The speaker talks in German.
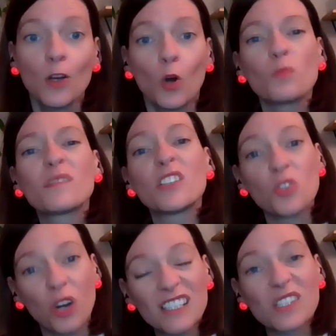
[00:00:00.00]
um sie
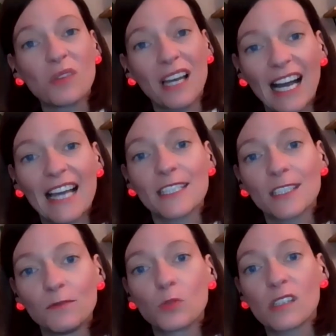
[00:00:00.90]
dort zu
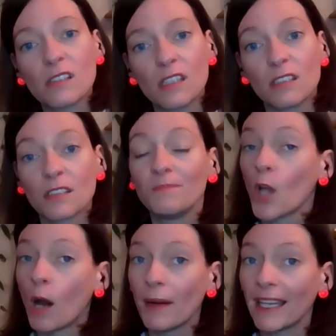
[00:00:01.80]
erreichen, wo sie sind,
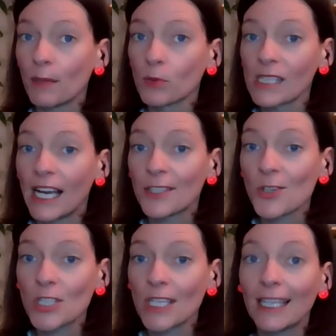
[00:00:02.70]
ob an der
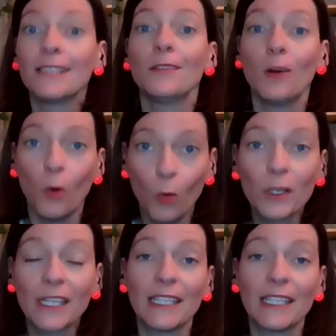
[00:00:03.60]
Bushaltestelle oder